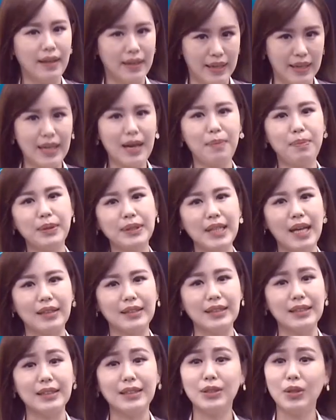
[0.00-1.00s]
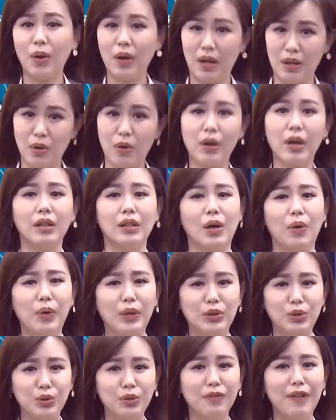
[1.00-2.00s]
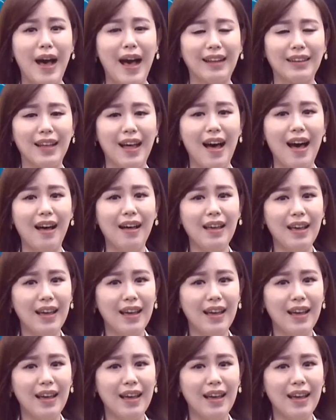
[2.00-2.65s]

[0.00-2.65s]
一个不小心就很有可能会触法了。